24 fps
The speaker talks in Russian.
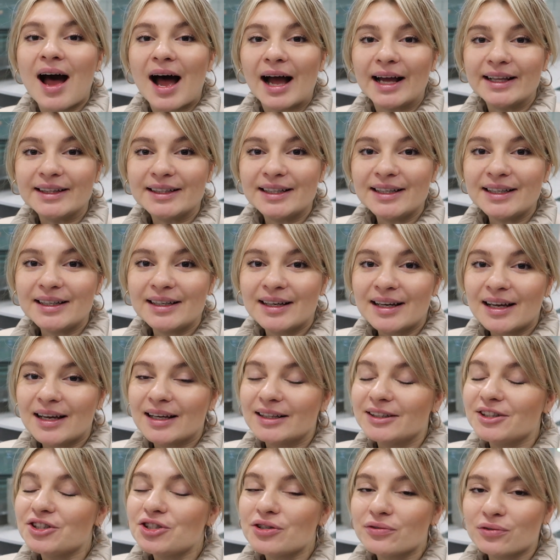они
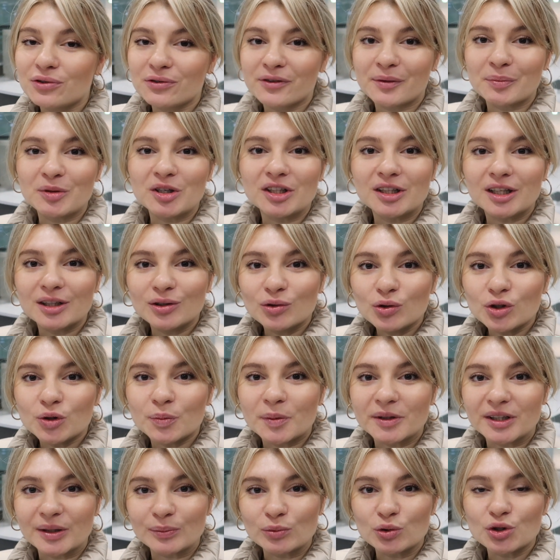ничего вам не дадут,
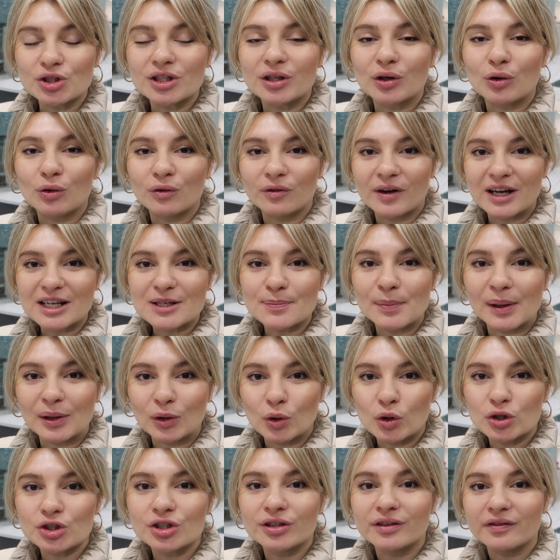потому что у вас
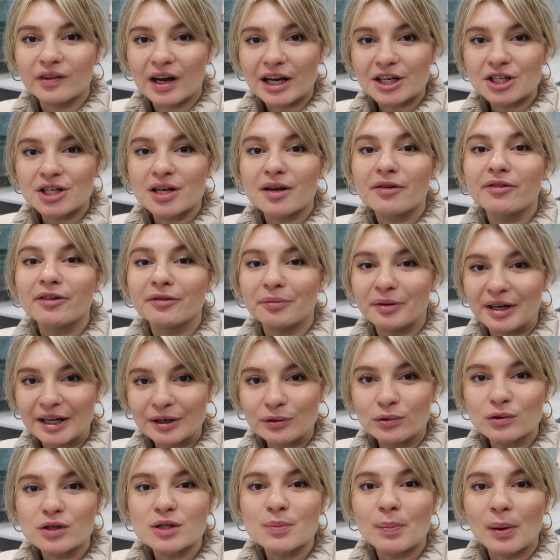положен ваш
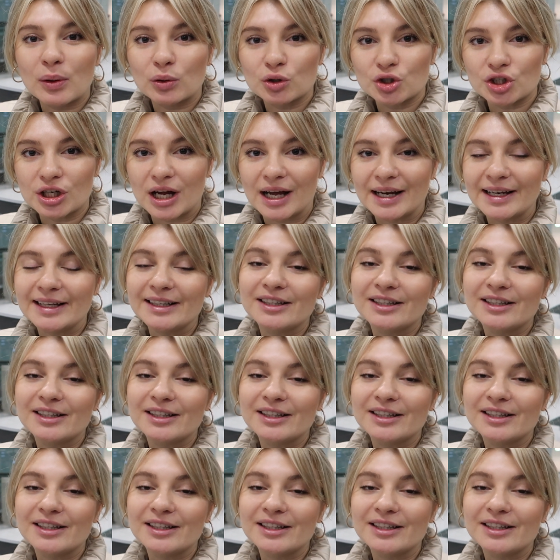флегмус паушаль.